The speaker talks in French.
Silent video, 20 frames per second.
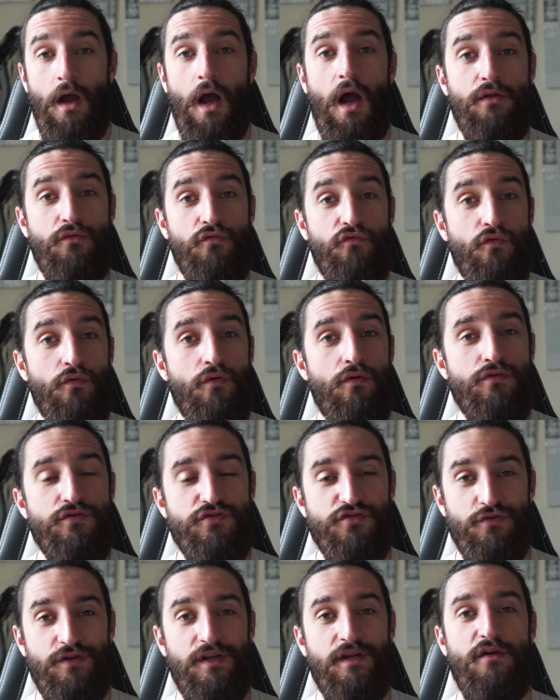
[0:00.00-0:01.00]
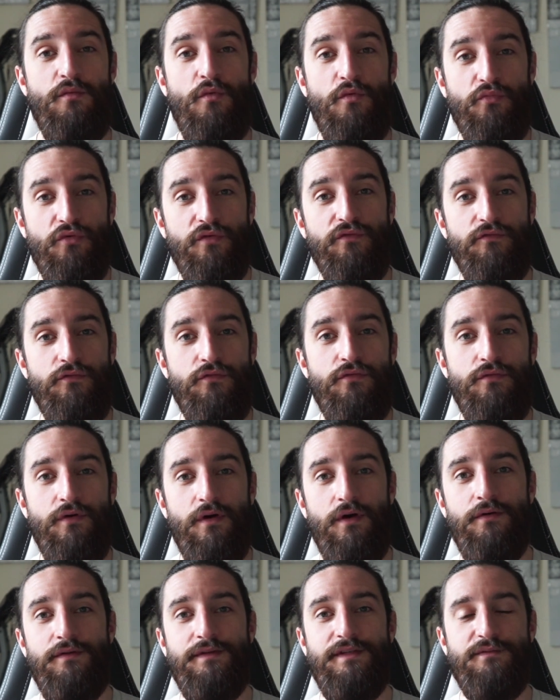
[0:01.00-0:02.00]
A nouveau, ce n'est que mon point de vue,
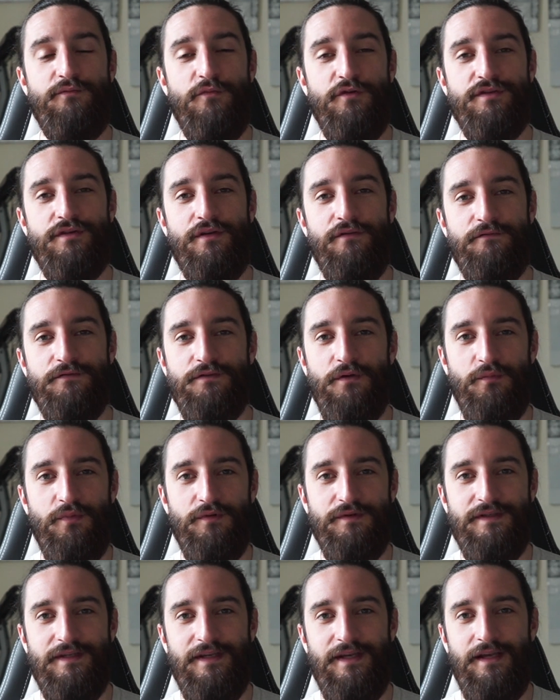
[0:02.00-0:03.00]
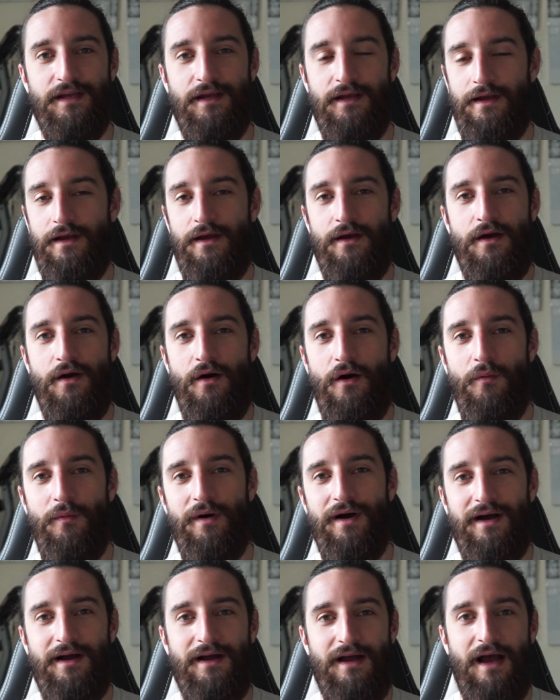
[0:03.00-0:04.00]
euh, dites-moi ce que vous en pensez en
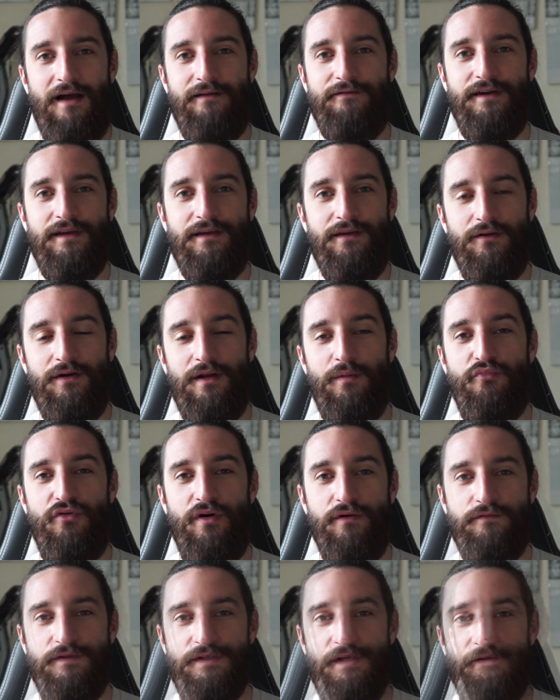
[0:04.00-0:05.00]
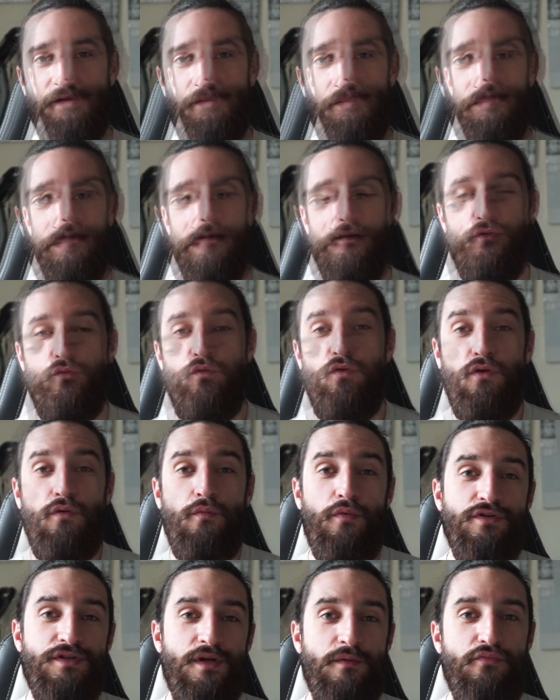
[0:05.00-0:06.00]
bas avec les points que vous avez relevés. Donc le
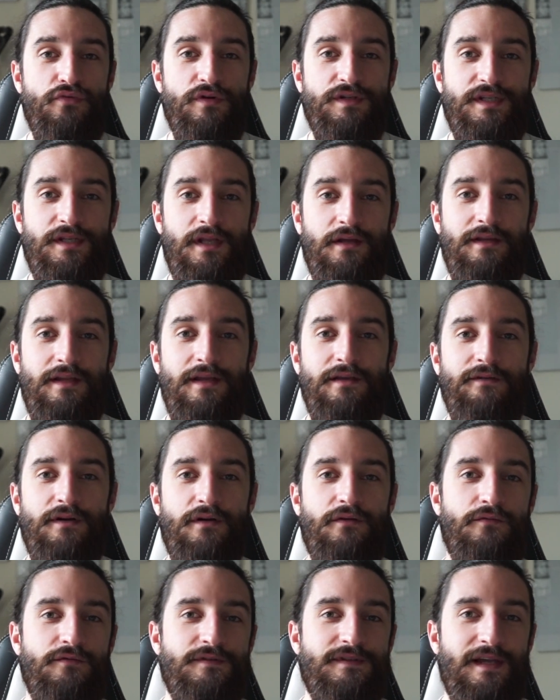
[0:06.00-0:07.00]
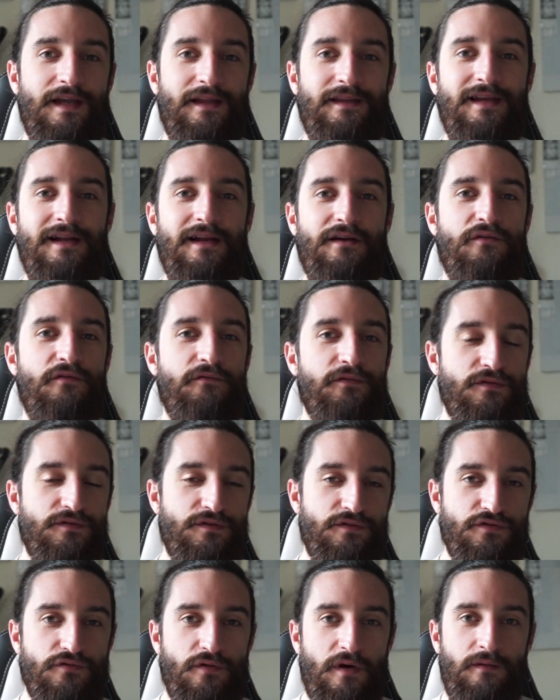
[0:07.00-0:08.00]
prochain point que j'ai noté, il va concerner la confiance
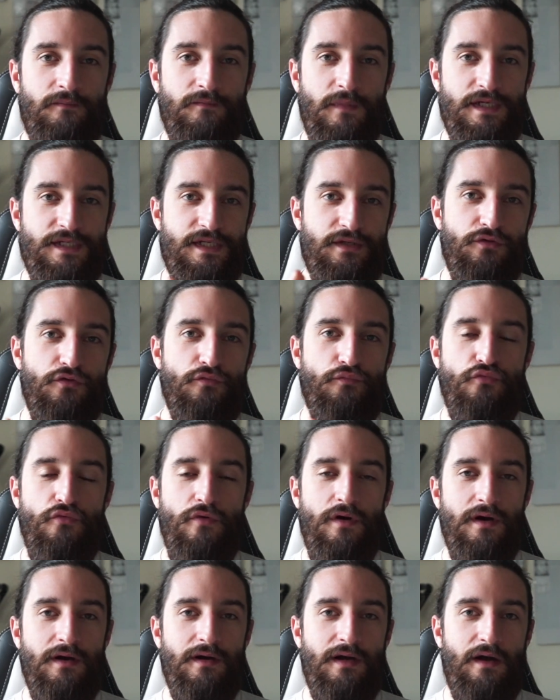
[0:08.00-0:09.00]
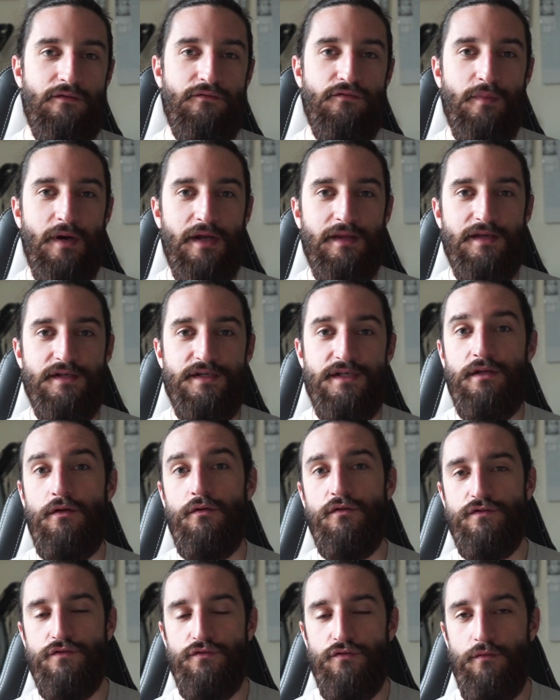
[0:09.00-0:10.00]
en soi. Et j'ai deux points à vous partager
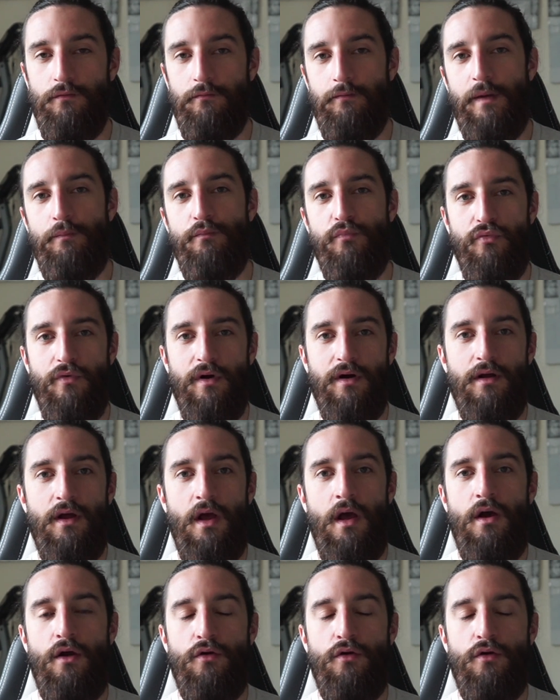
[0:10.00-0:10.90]
dans ce même point.